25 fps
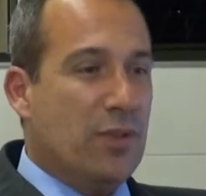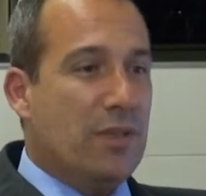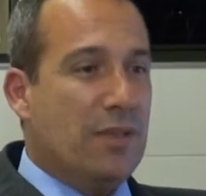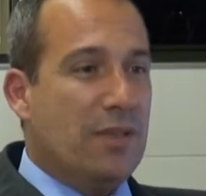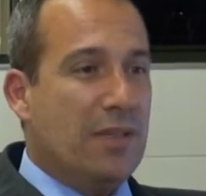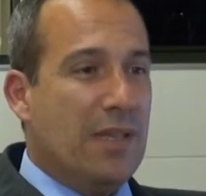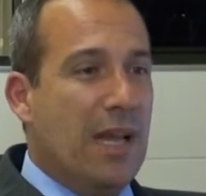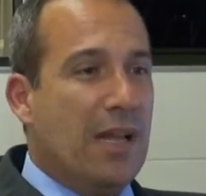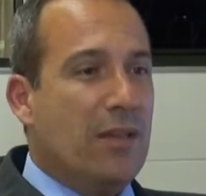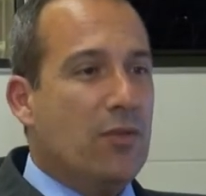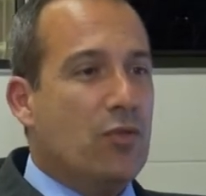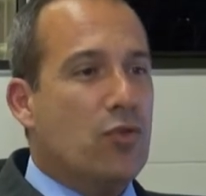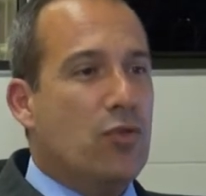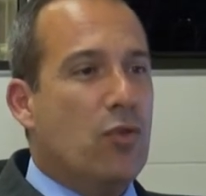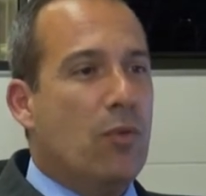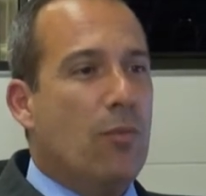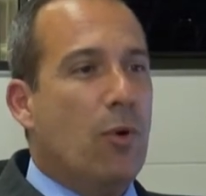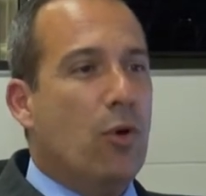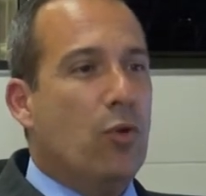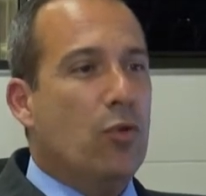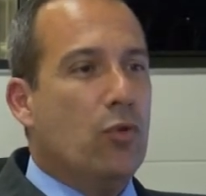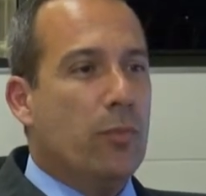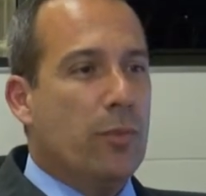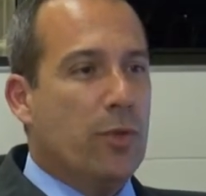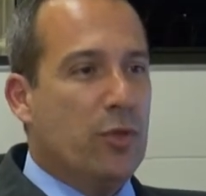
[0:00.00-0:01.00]
Os estados com
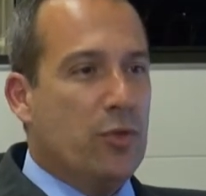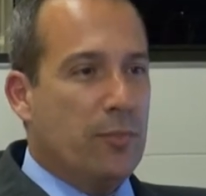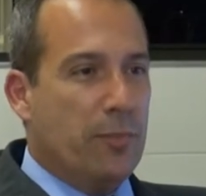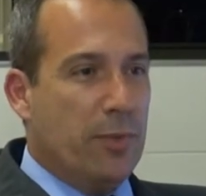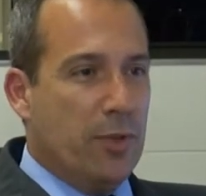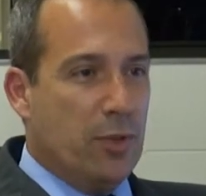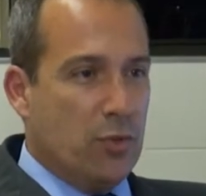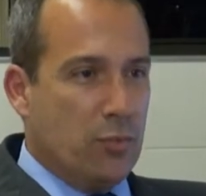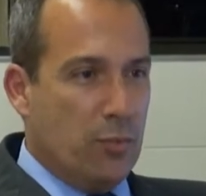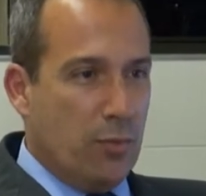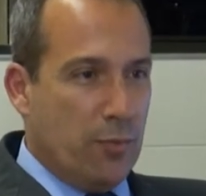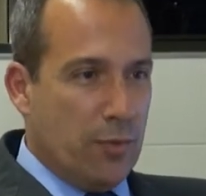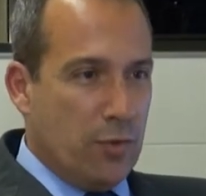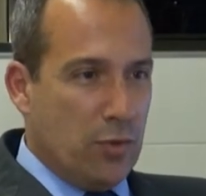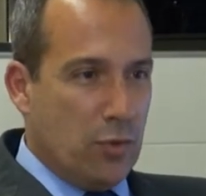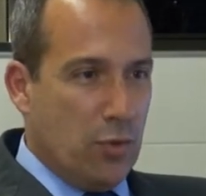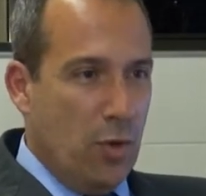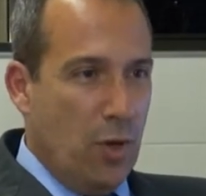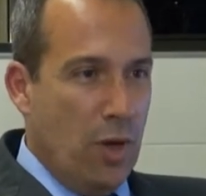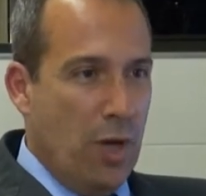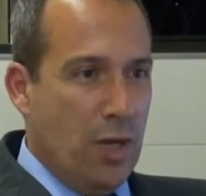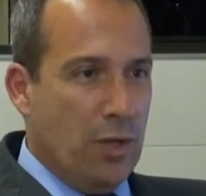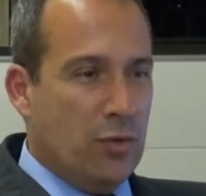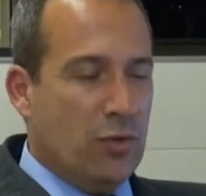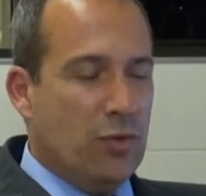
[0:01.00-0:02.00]
maior número de presos
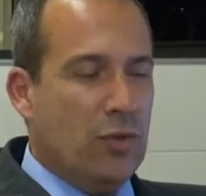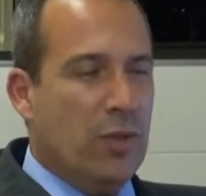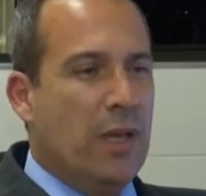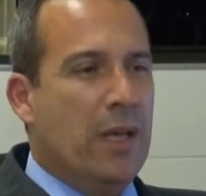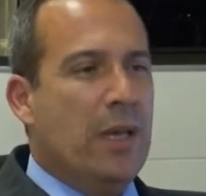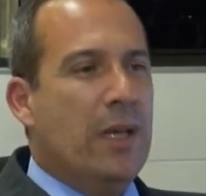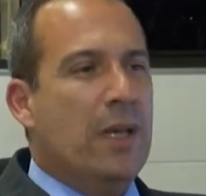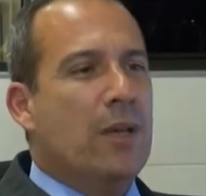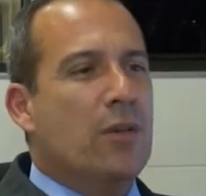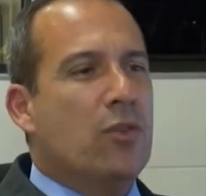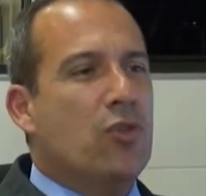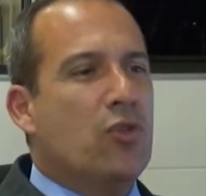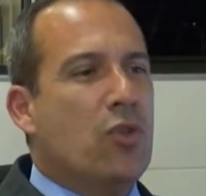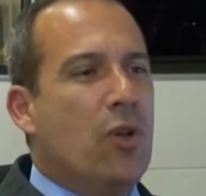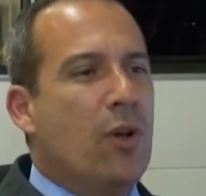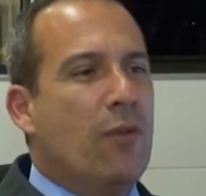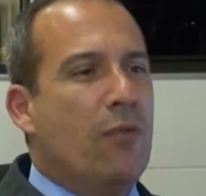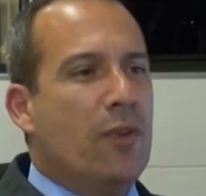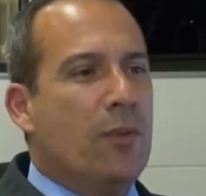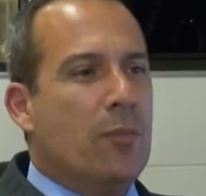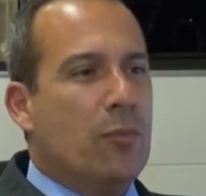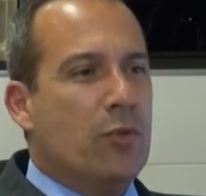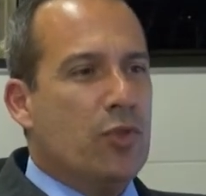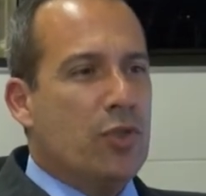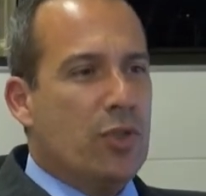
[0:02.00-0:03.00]
provisórios
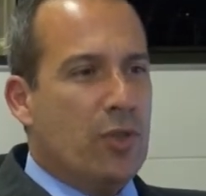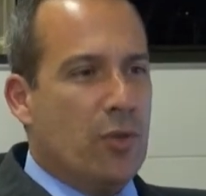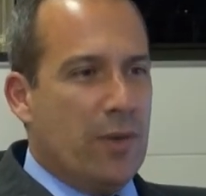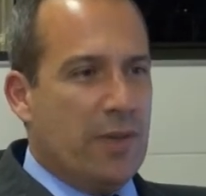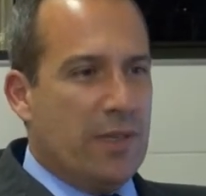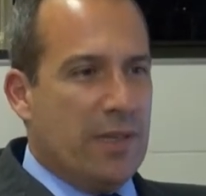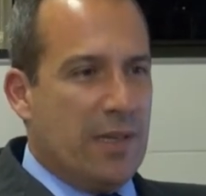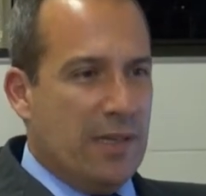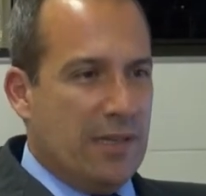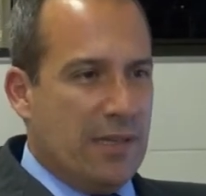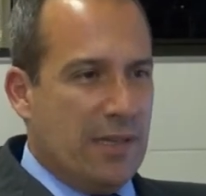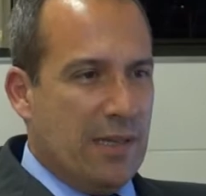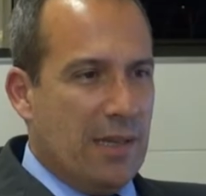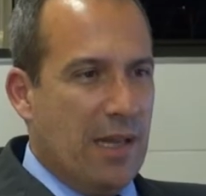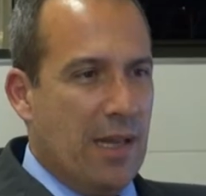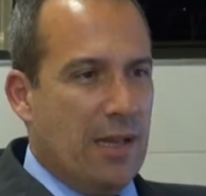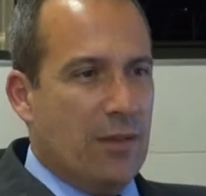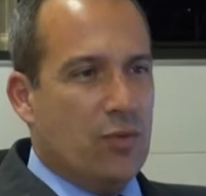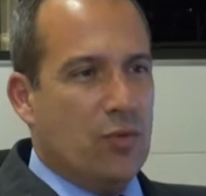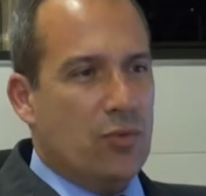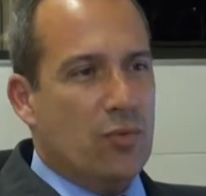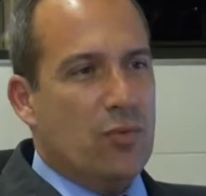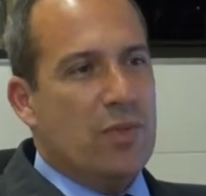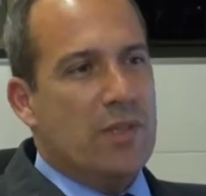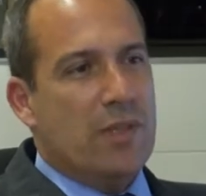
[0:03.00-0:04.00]
sofrem mutirões
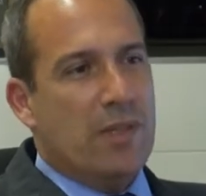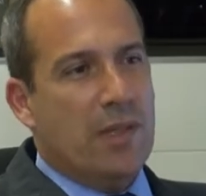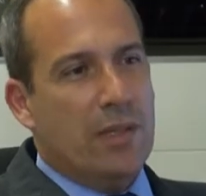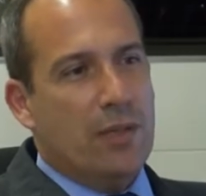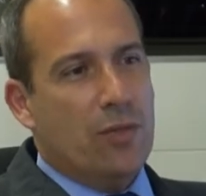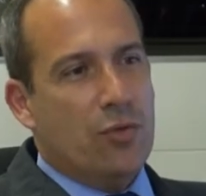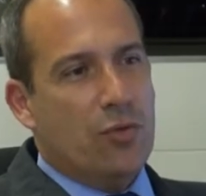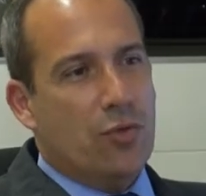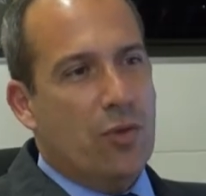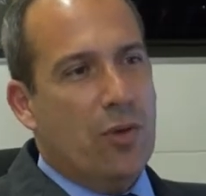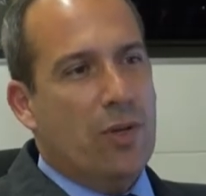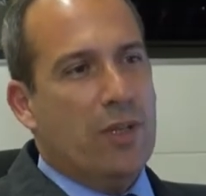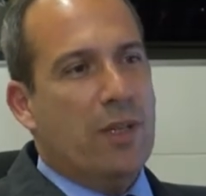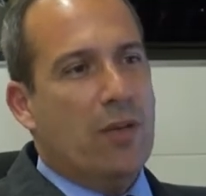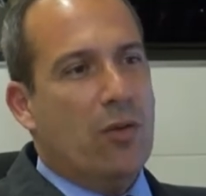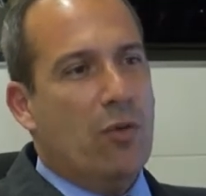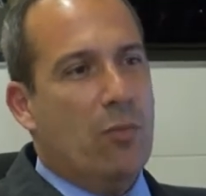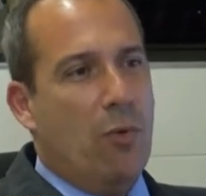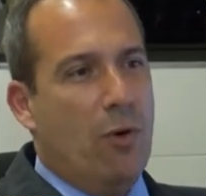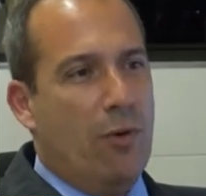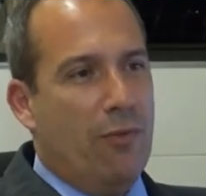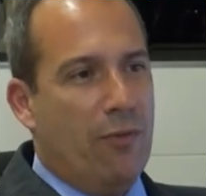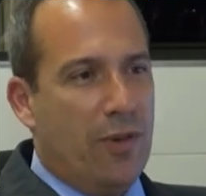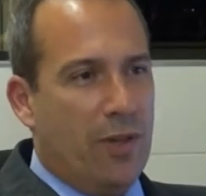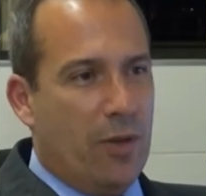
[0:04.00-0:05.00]
carcerários do CNJ com
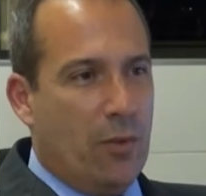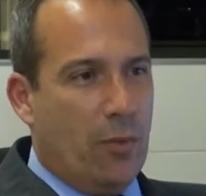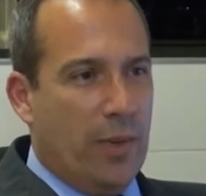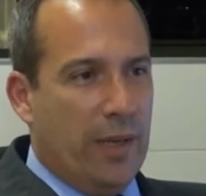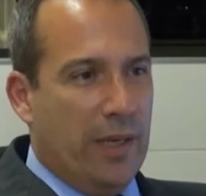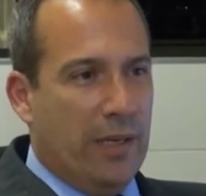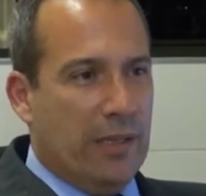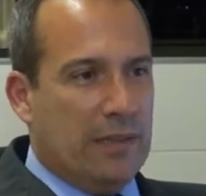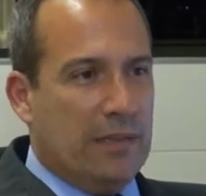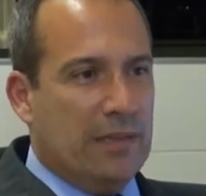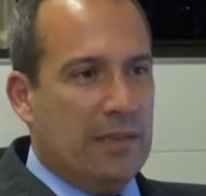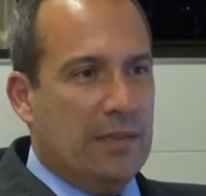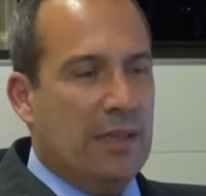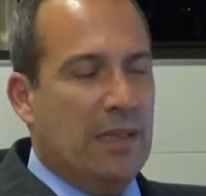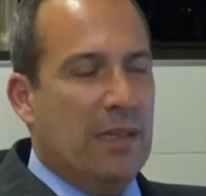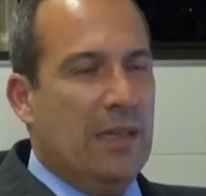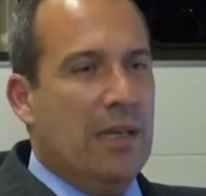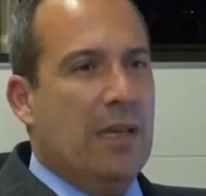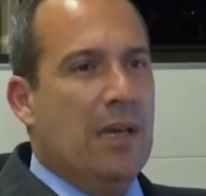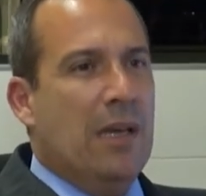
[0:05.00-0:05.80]
maior frequência.